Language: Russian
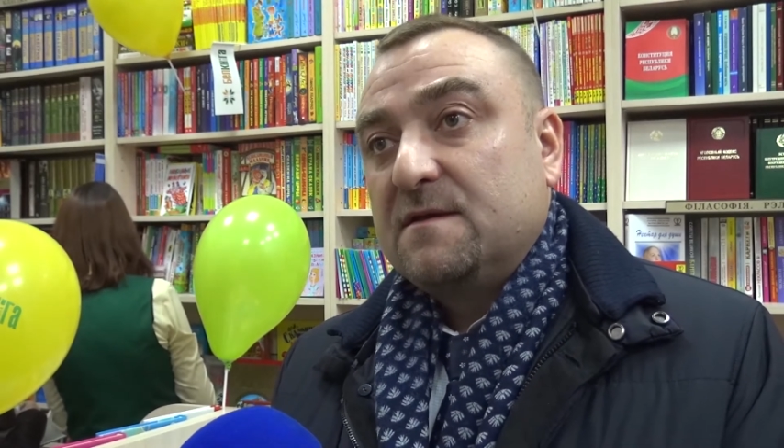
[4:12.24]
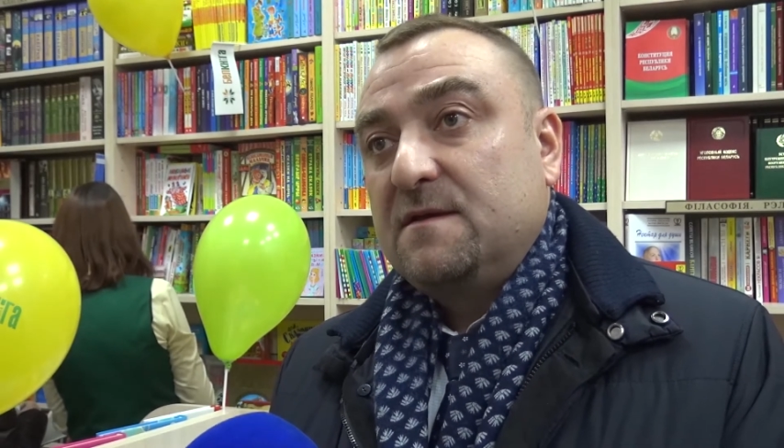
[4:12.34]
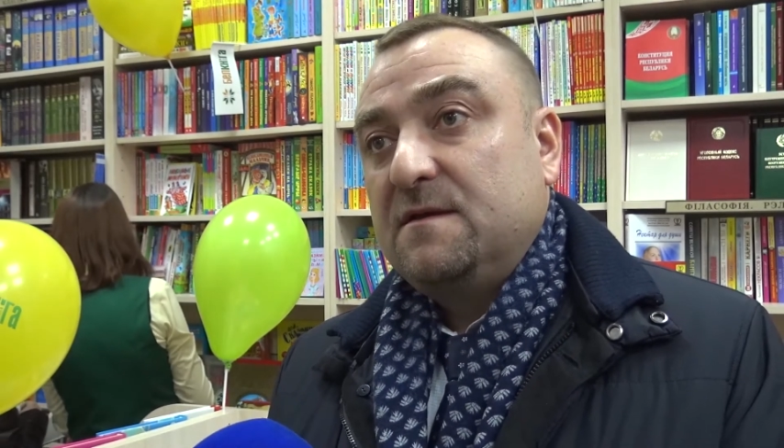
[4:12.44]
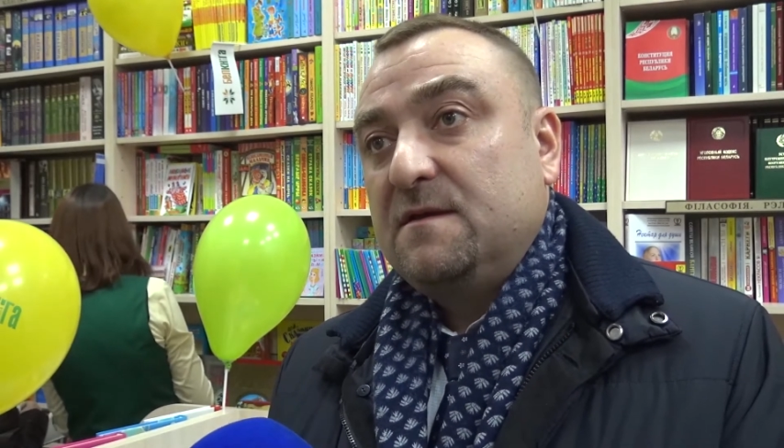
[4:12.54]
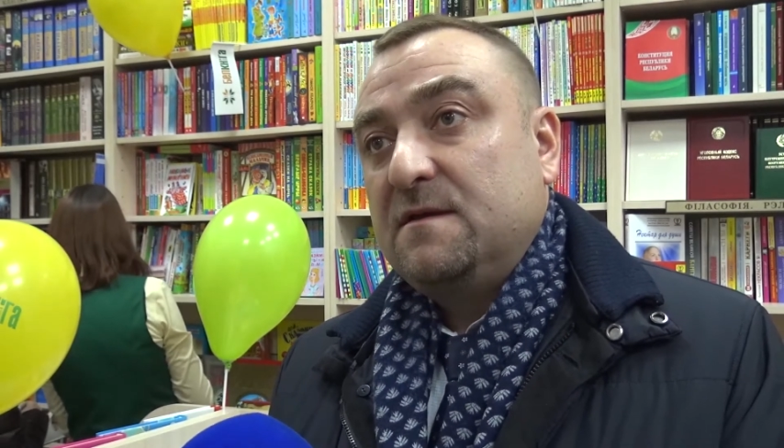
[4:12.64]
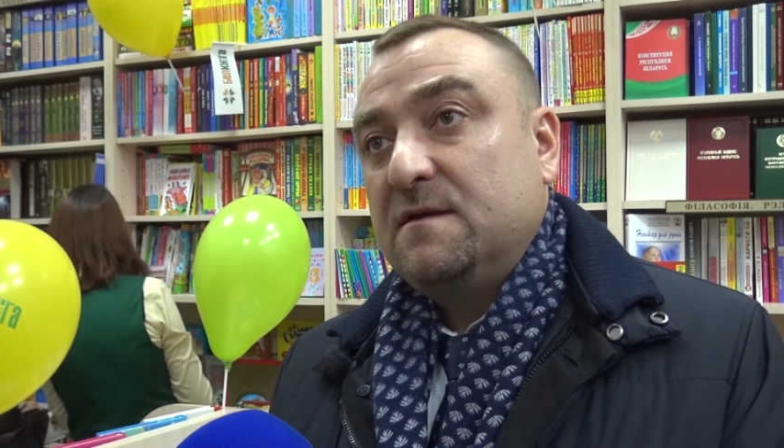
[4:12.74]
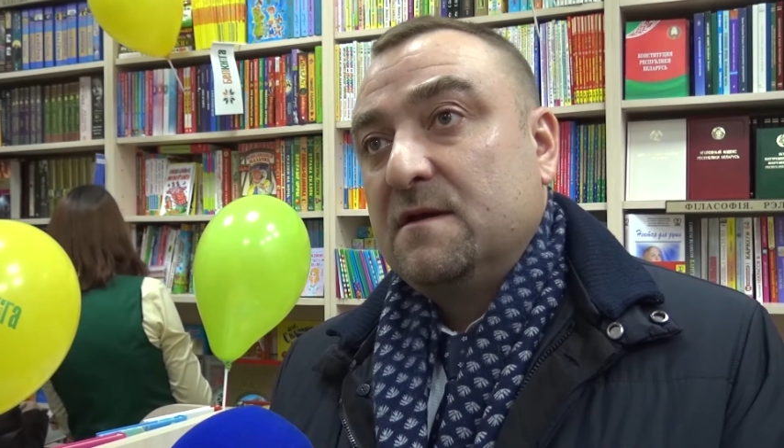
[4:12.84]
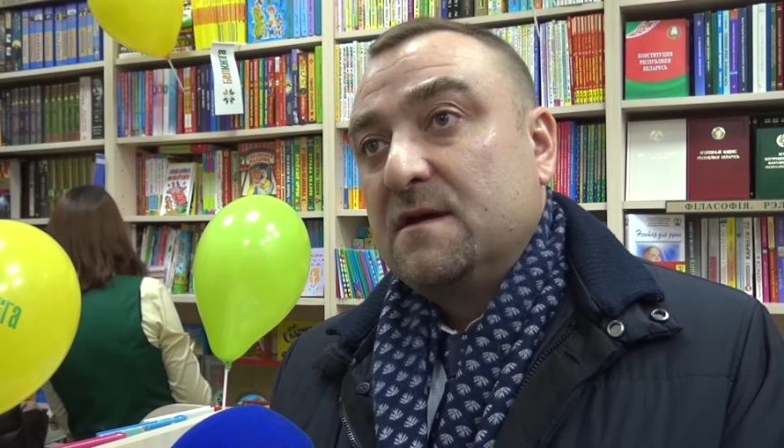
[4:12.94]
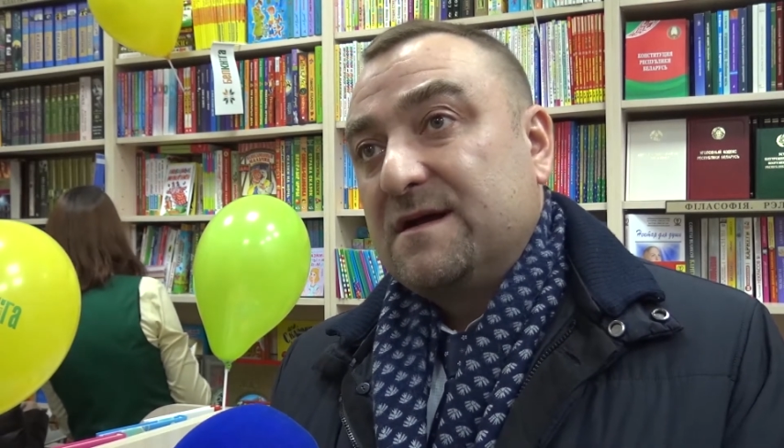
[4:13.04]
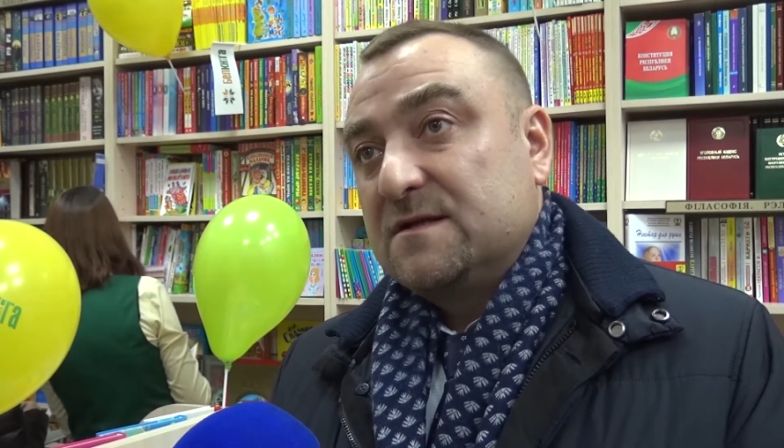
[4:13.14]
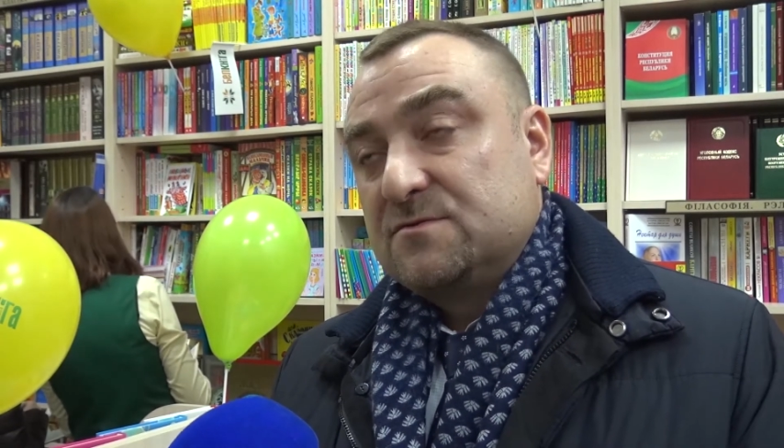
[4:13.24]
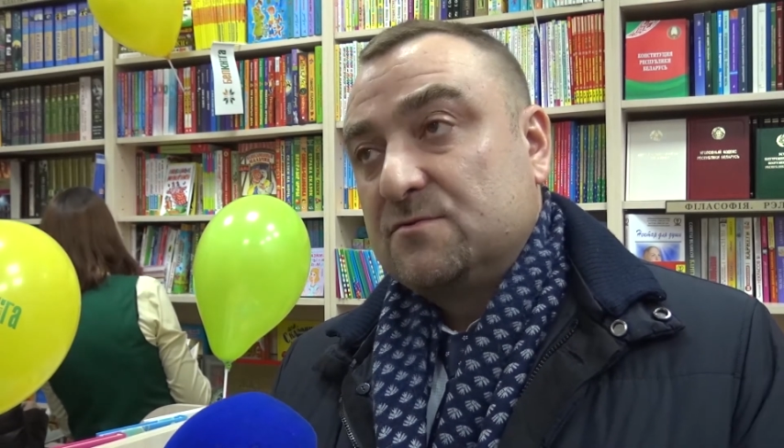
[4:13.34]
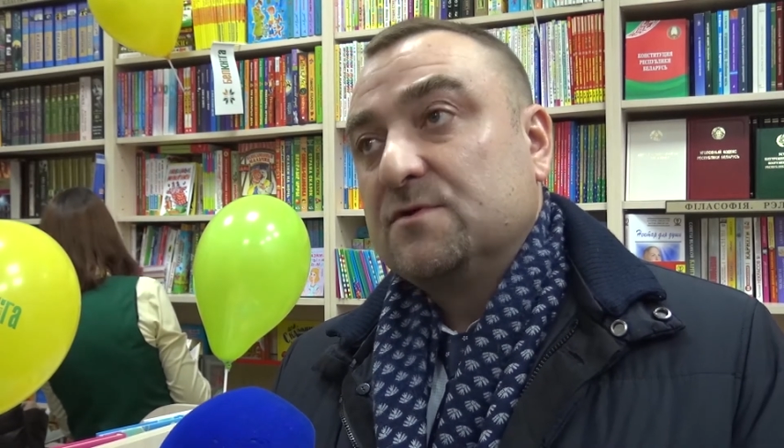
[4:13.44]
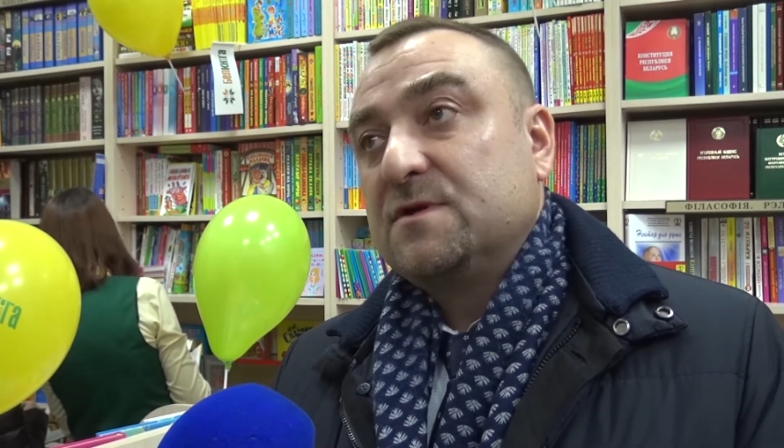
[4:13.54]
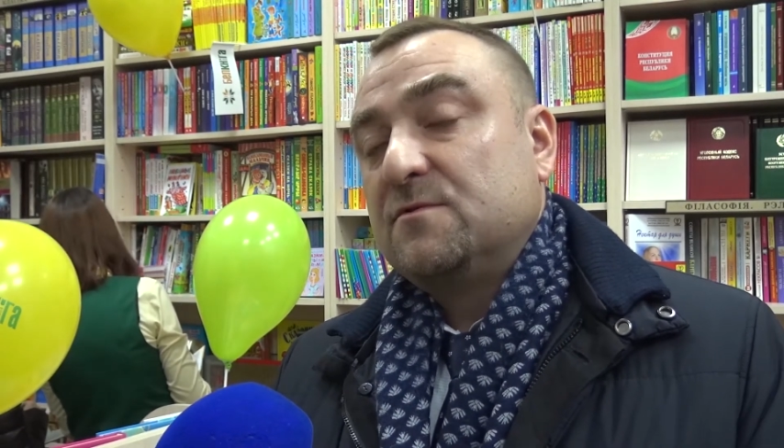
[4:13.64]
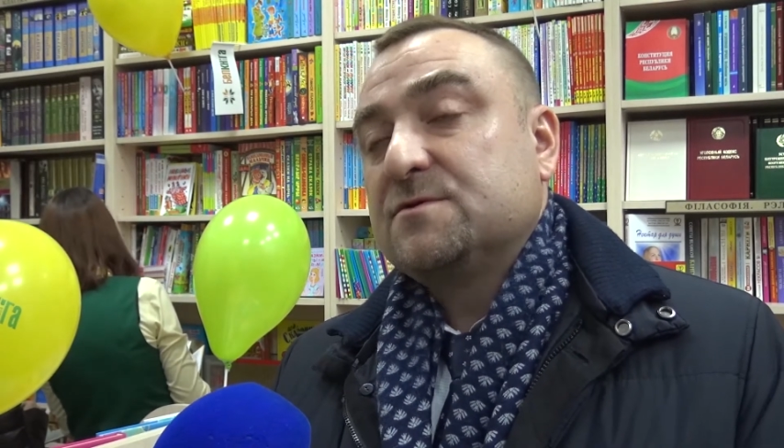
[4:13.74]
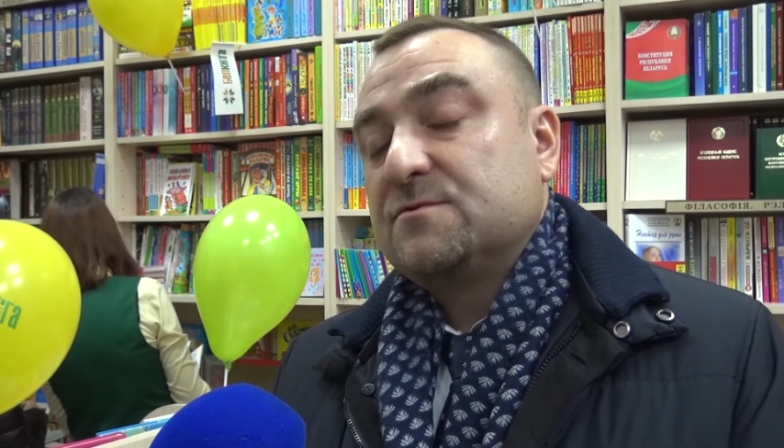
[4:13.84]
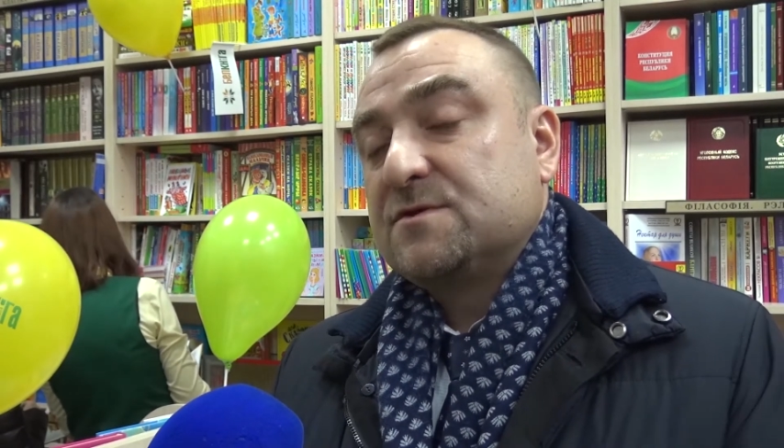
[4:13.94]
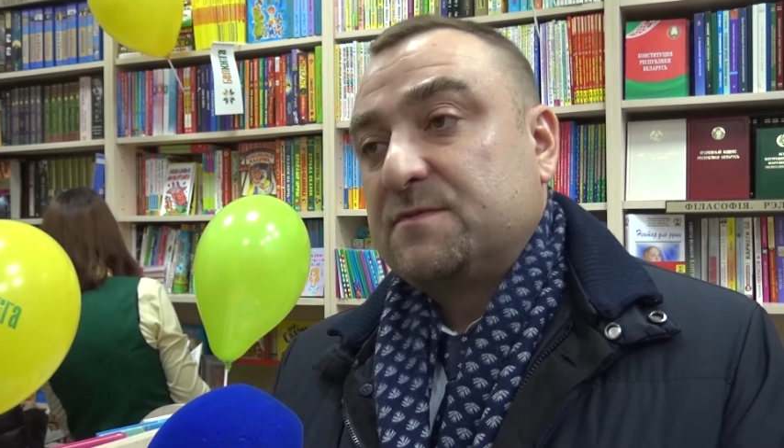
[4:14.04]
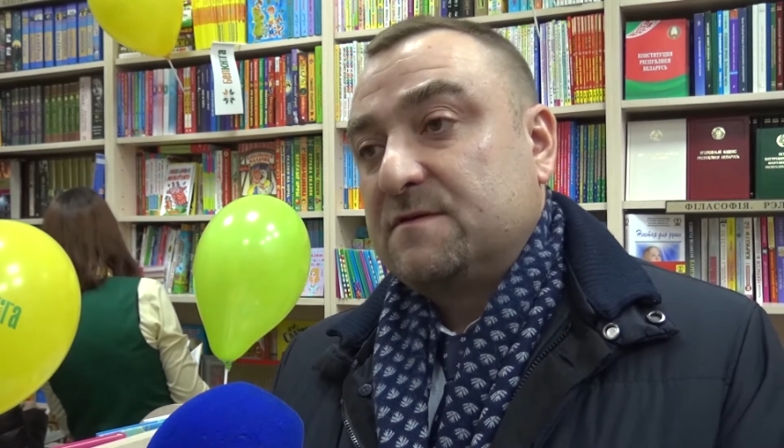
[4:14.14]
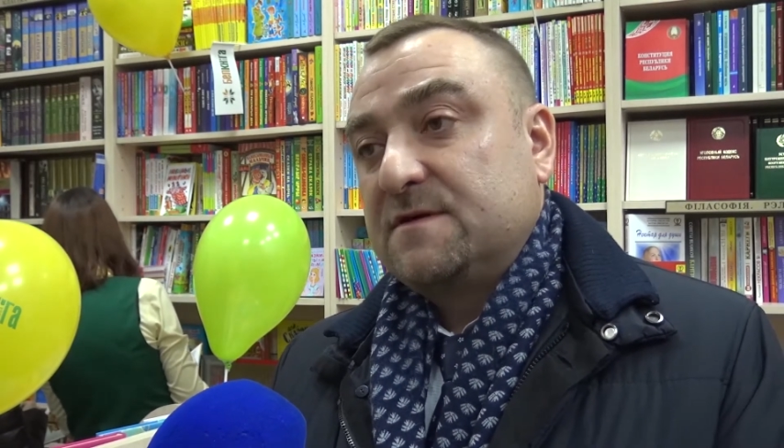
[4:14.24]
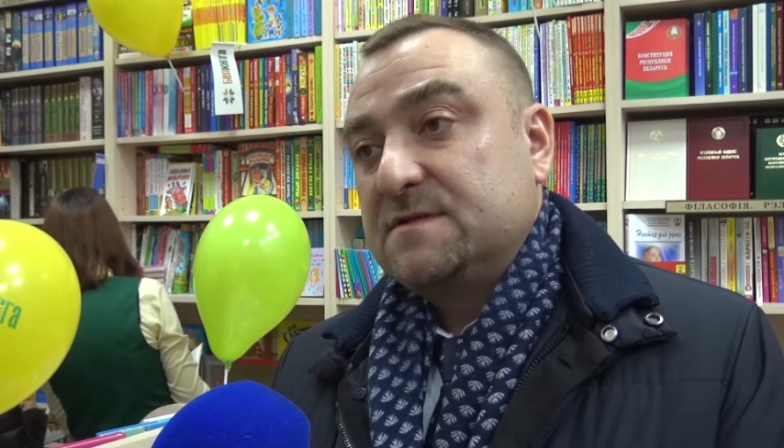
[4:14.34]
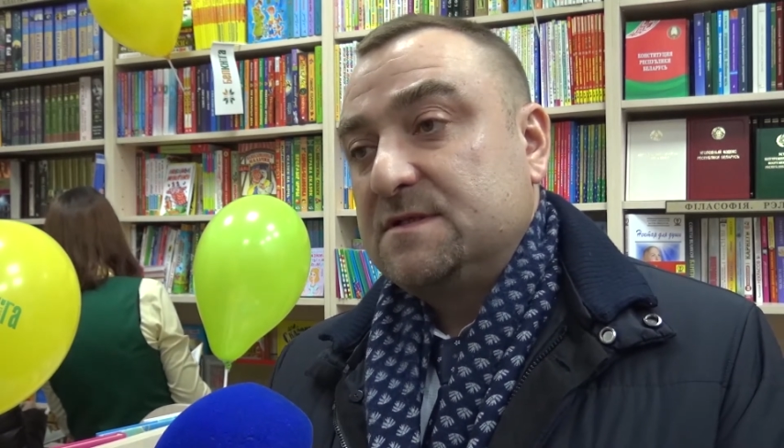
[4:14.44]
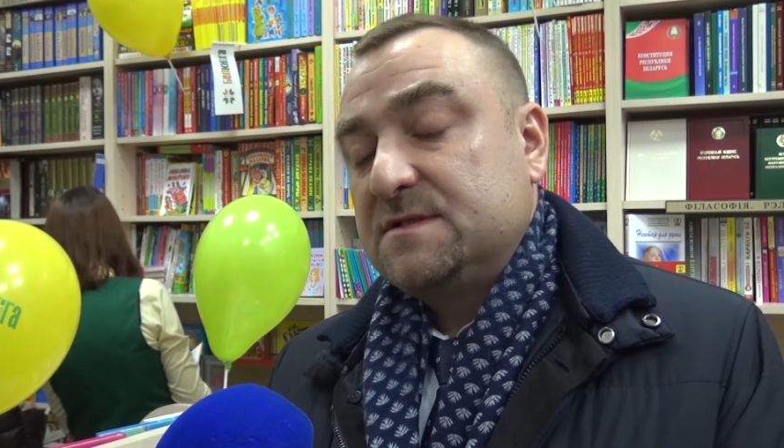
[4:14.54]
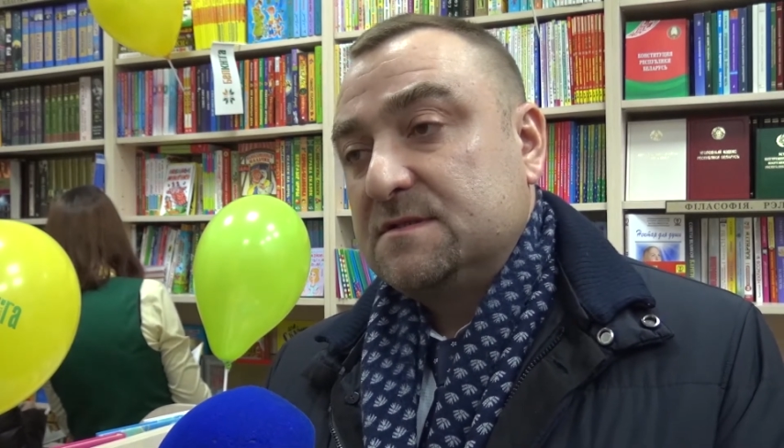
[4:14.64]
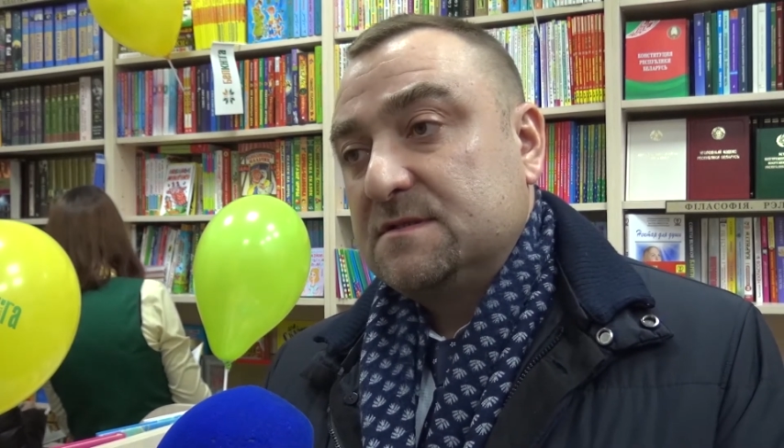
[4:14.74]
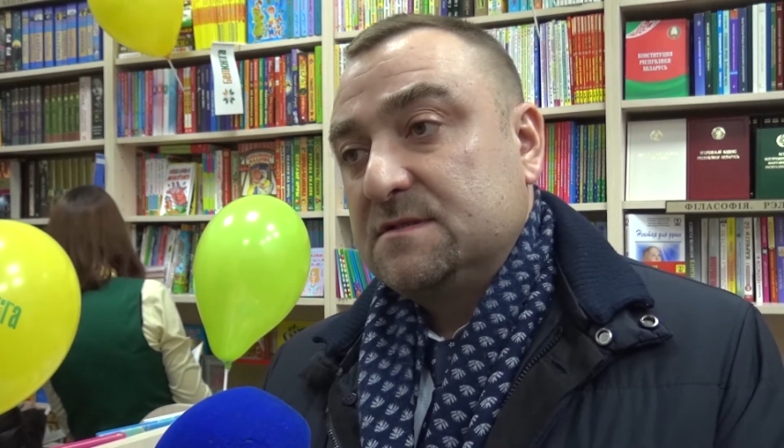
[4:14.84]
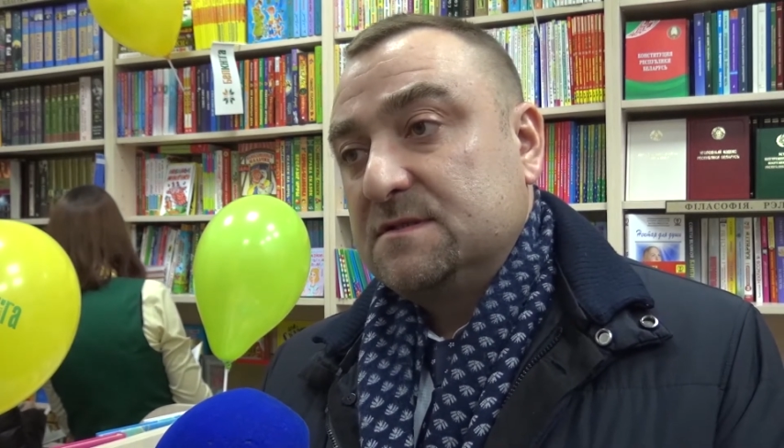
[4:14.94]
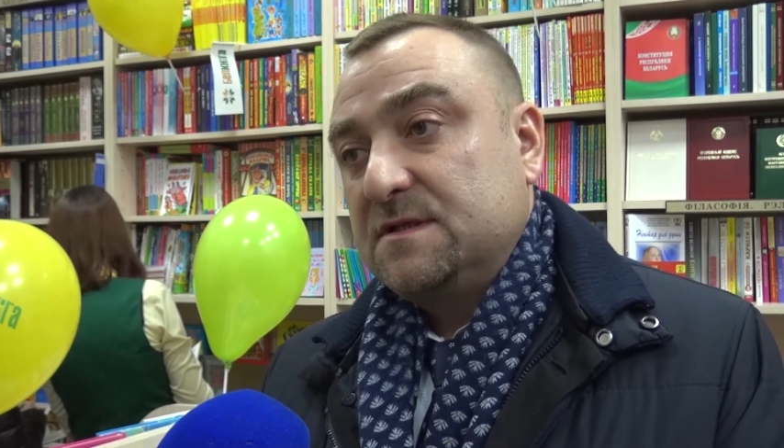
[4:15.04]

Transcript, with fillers: И к концу года можно уже подводить э,